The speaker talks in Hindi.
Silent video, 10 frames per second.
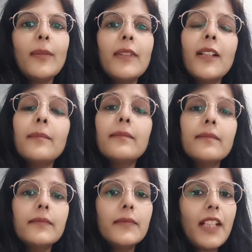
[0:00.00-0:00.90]
अभी
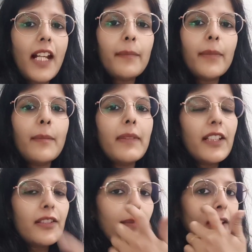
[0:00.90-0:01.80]
हम यहाँ पे
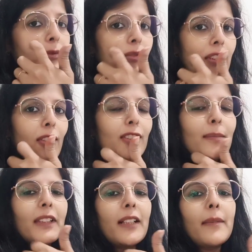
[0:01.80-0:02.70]
बीच में एक
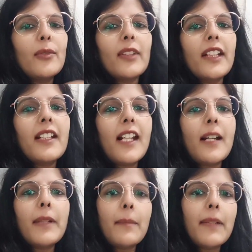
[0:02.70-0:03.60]
हॉस्पिटल में रुके हैं
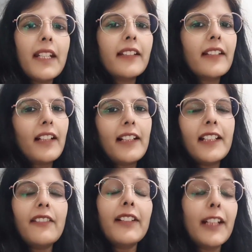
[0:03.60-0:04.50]
यहाँ पे हमारे एक
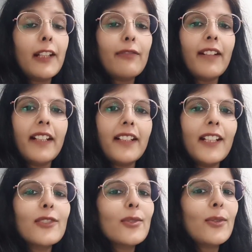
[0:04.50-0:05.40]
रिलेटिव एंड एक फ्रेंड
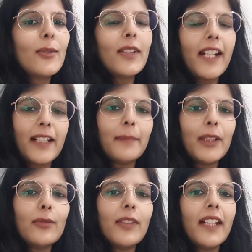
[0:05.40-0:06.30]
है जो
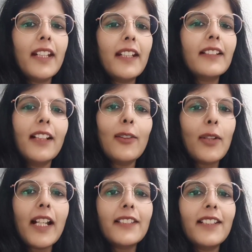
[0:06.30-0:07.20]
एडमिट हुए हैं कल
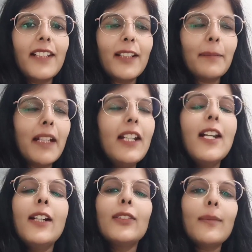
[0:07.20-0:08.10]
और आज की डेट
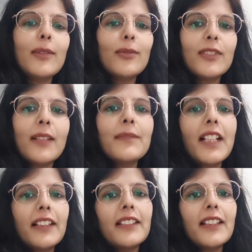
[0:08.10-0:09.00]
में तो हमने सोचा हम
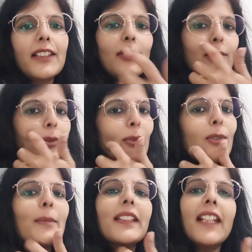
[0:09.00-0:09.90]
जाते जाते उन दोनों
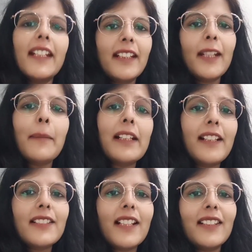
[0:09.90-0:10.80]
को भी देख के मिल
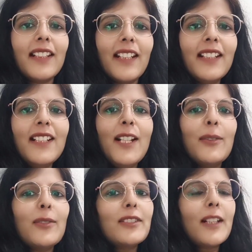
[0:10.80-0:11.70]
के जाते हैं
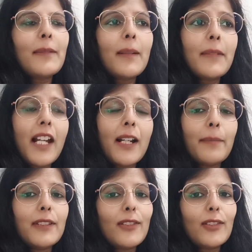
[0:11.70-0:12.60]
तो भी हम यहाँ
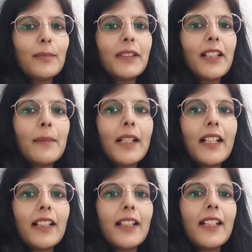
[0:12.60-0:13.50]
पे हॉस्पिटल में
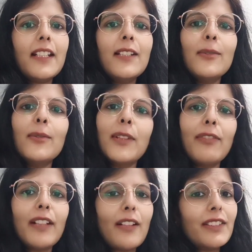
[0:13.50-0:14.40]
आ गए हैं तो
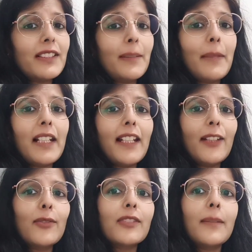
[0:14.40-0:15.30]
उन्हें फटाफट से
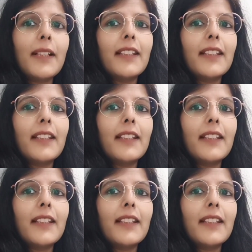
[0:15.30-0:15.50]
मिलेंगे उसके बाद